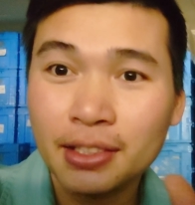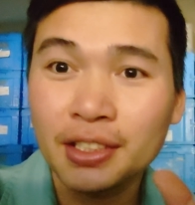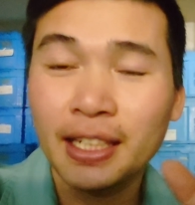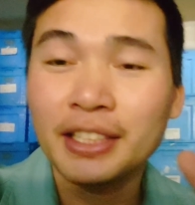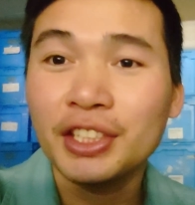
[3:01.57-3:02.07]
á,
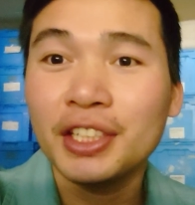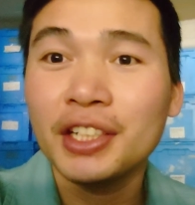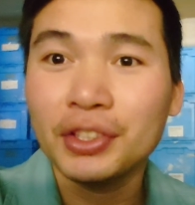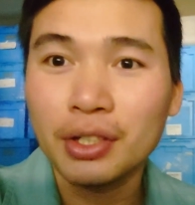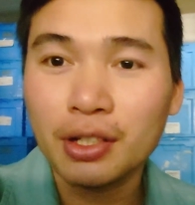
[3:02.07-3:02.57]
những anh chị
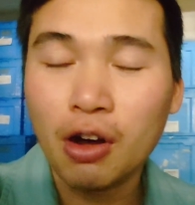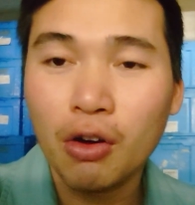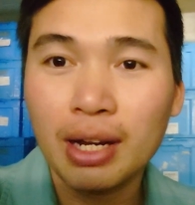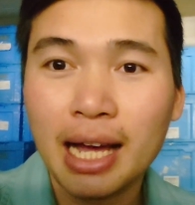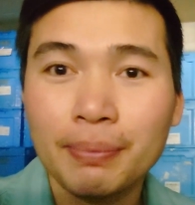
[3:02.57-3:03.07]
đi trước
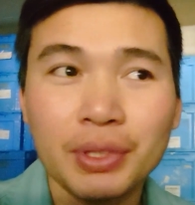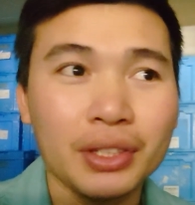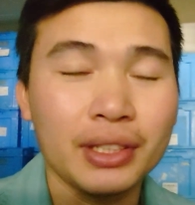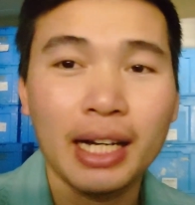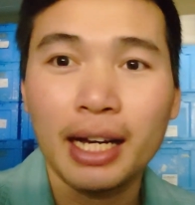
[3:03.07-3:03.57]
họ làm
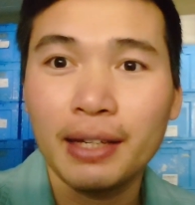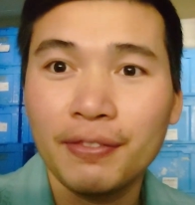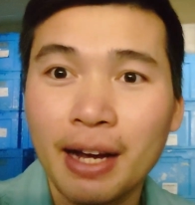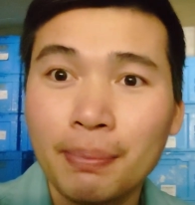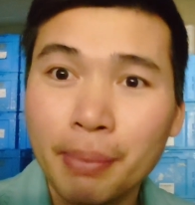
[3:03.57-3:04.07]
những
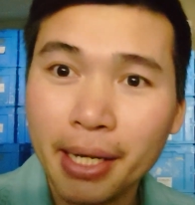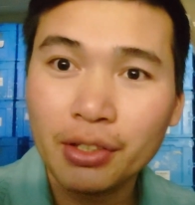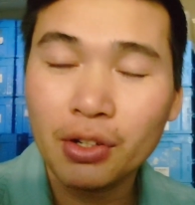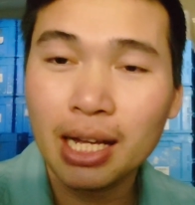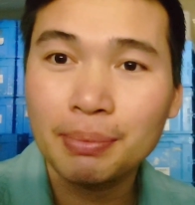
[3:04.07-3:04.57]
cái
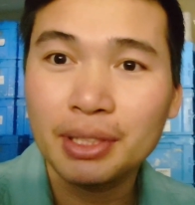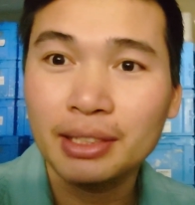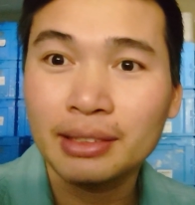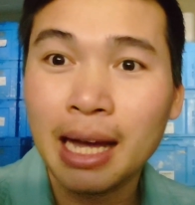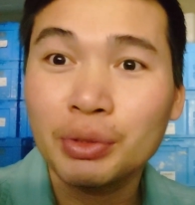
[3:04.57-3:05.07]
fanpage, họ làm
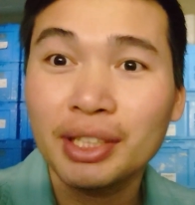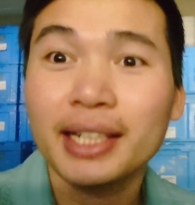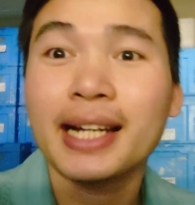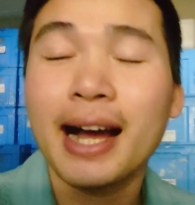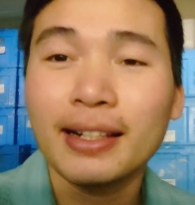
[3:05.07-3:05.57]
những tạo những
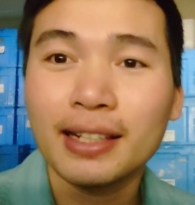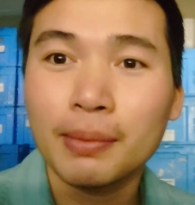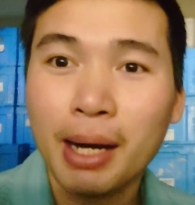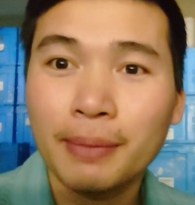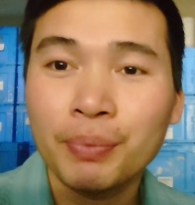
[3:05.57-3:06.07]
cái trang á
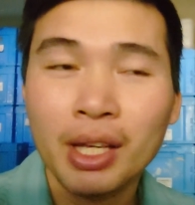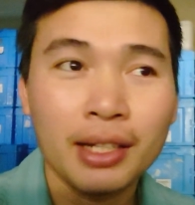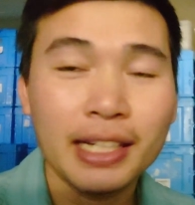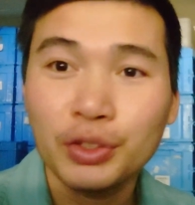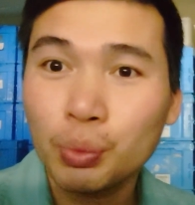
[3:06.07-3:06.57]
các bạn,
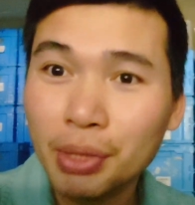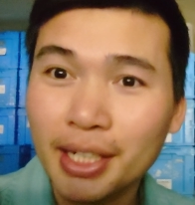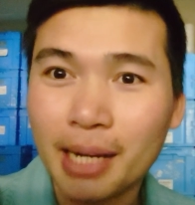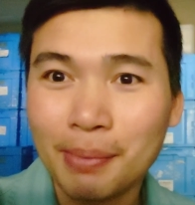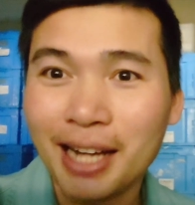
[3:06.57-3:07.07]
để giúp
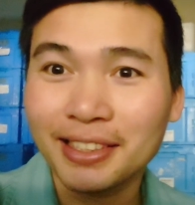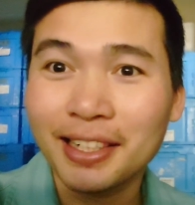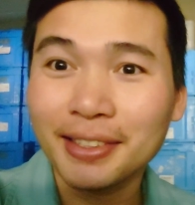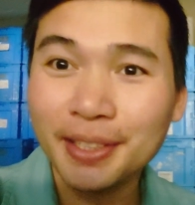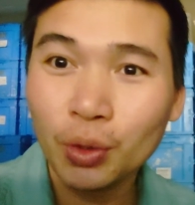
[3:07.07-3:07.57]
đỡ các bạn
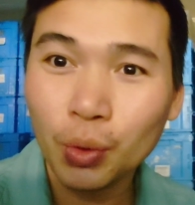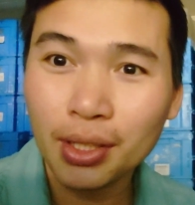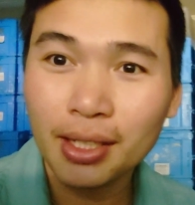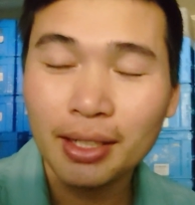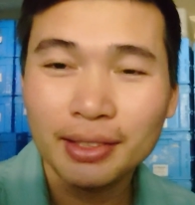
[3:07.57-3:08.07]
rất là nhiều luôn.